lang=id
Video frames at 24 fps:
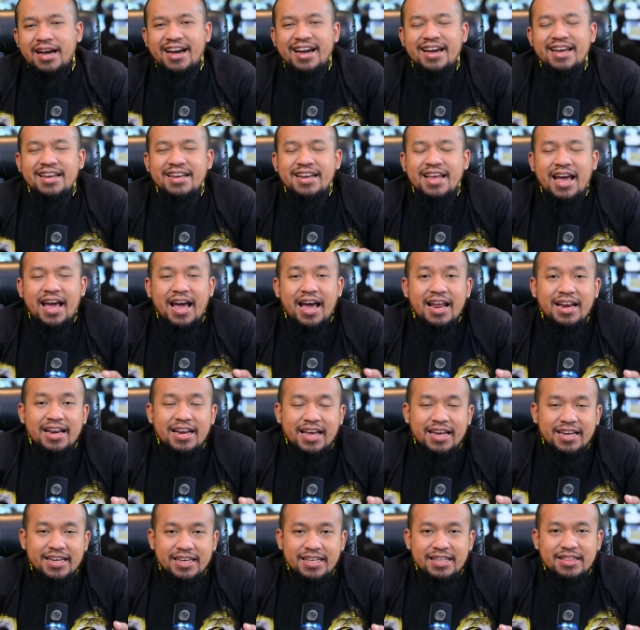
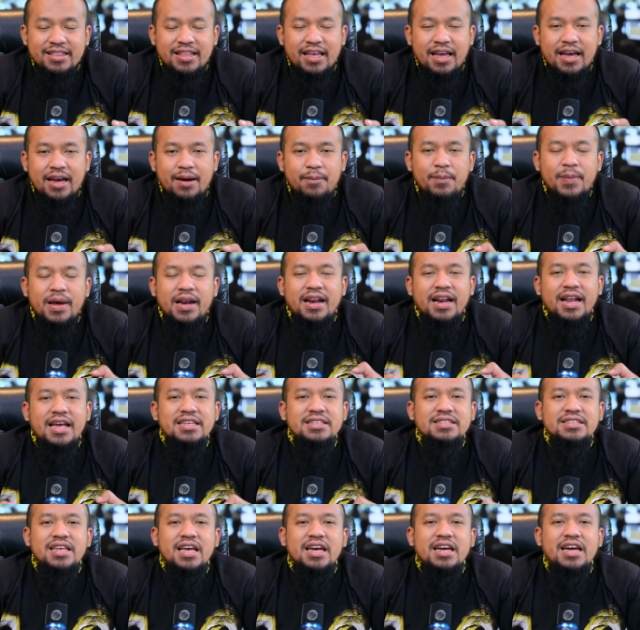Anak-anak kita
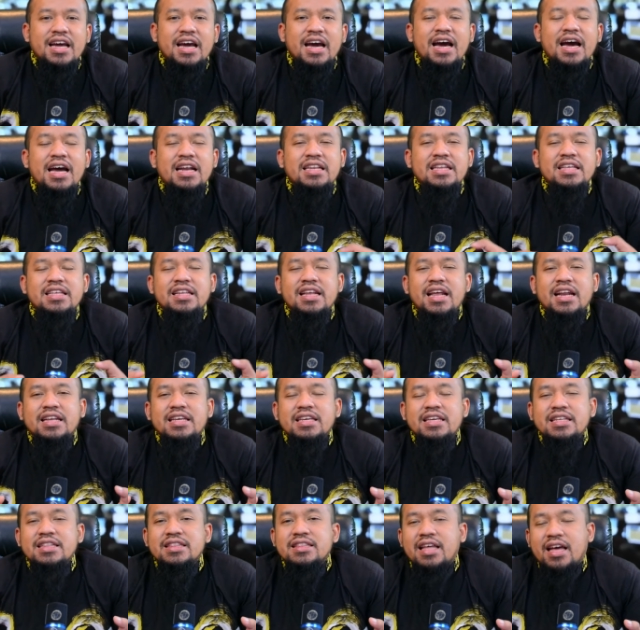merasa kehadiran
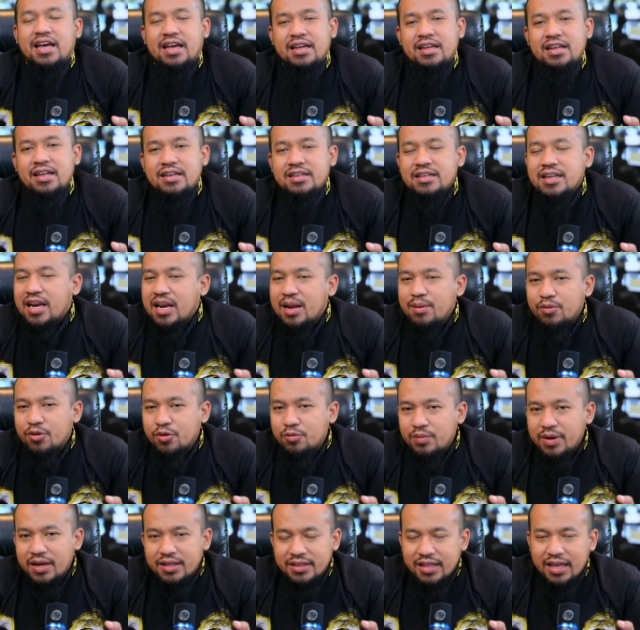kita dalam
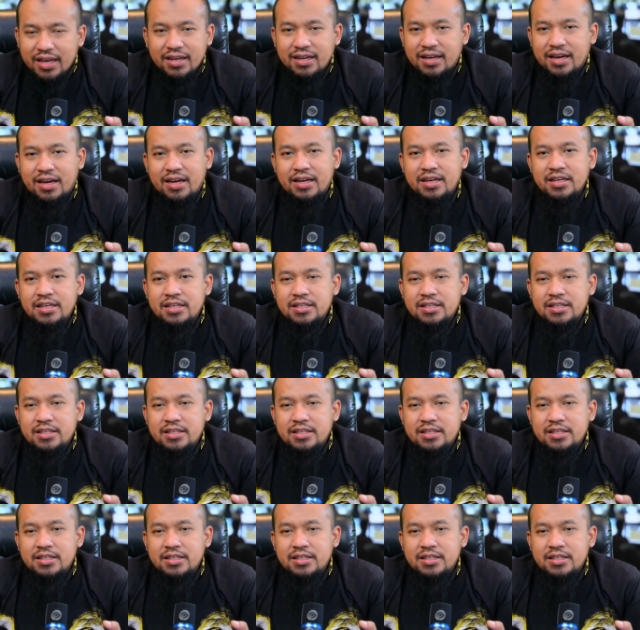rumah tangga.